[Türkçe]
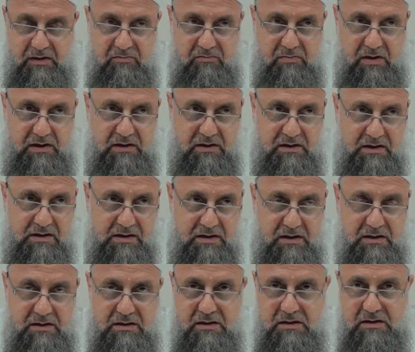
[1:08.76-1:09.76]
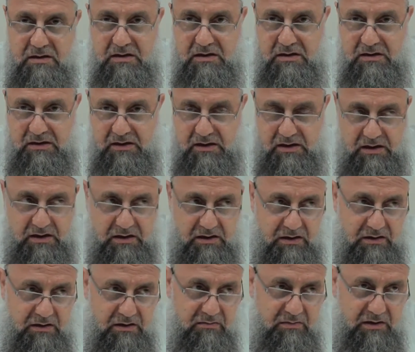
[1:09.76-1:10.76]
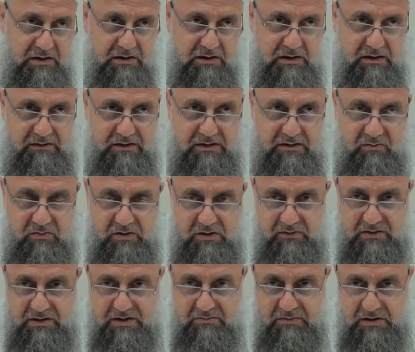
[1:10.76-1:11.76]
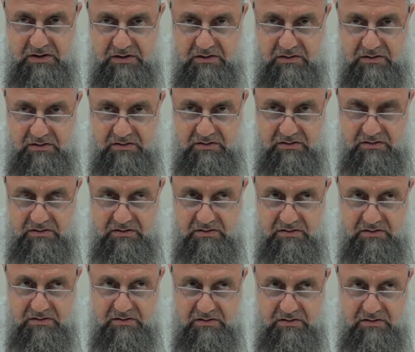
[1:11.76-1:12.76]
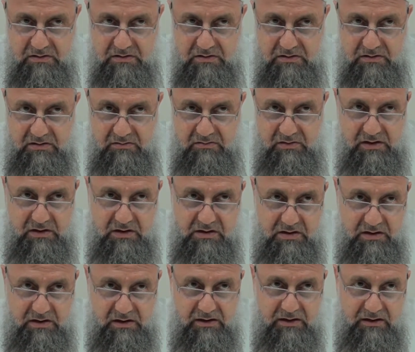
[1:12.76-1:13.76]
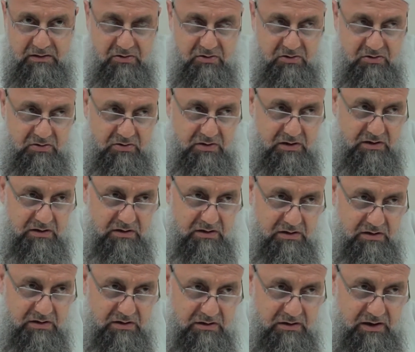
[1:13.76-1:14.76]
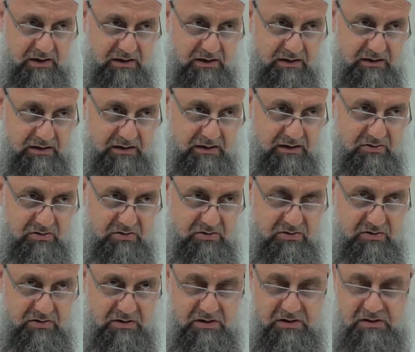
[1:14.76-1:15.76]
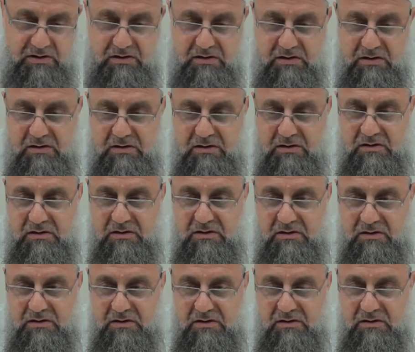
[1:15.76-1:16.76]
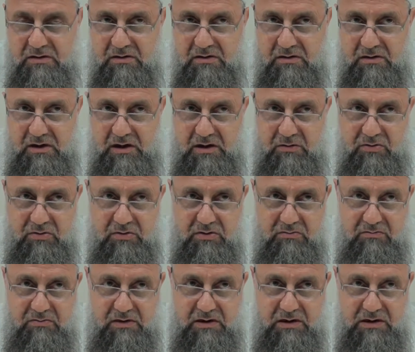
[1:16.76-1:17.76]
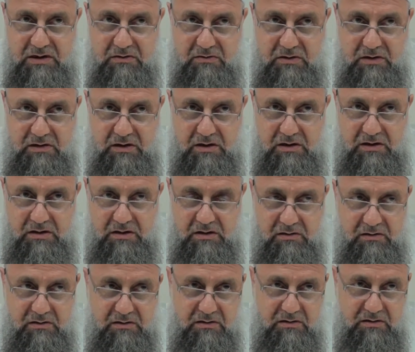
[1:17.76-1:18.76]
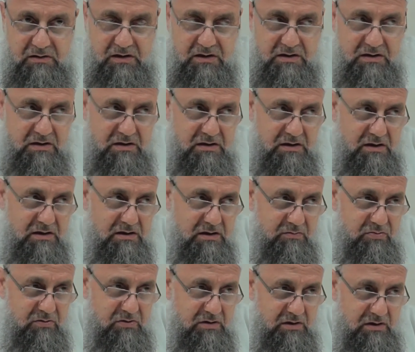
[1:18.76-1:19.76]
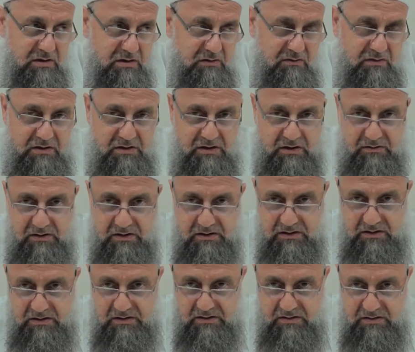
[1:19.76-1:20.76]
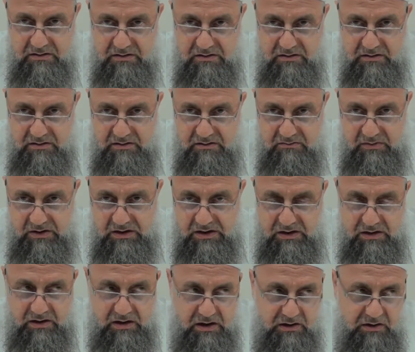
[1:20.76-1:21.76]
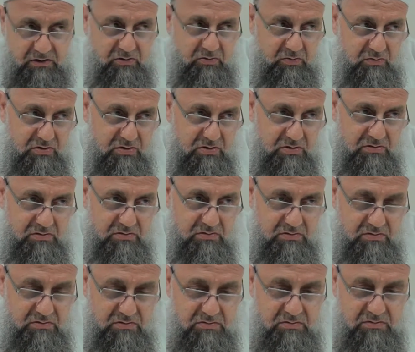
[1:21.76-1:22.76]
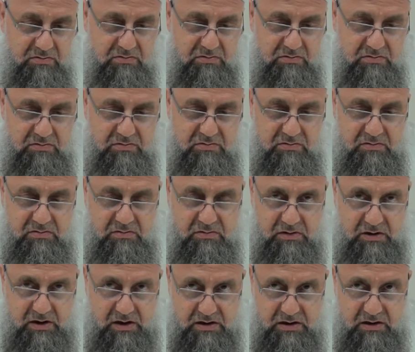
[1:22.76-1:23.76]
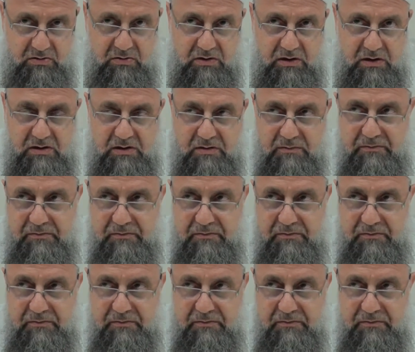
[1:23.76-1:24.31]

Medrese ise dini ayağa kaldırmak, devleti muhafaza etmek içindir. Medresenin aleyhine konuşuyorlar, tekkenin aleyhine konuşuyorlar. Halbuki medrese ve tekke asırlarca bu dini ve devleti, milleti ayakta tutmuş. Gerçek olanı.